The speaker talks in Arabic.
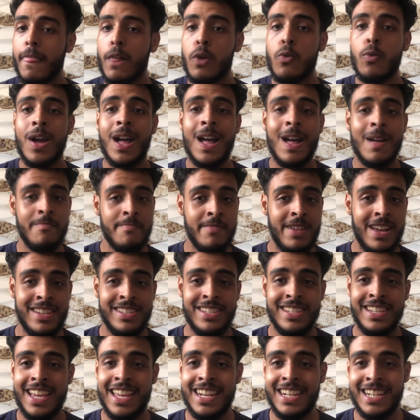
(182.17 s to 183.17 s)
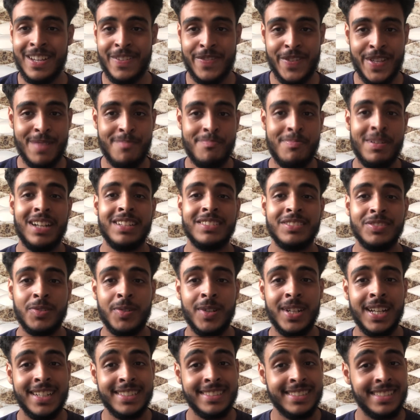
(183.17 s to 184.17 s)
واهم حاجه انك في هذا
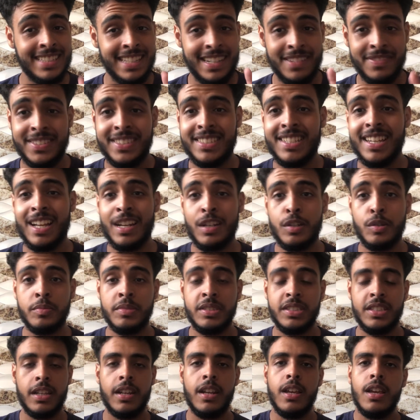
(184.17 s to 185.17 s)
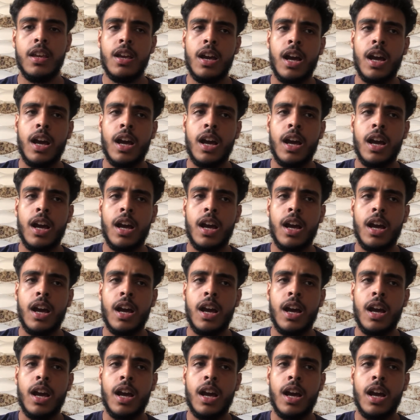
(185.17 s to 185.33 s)
كولي خاصك تعرف تستغلو مزيان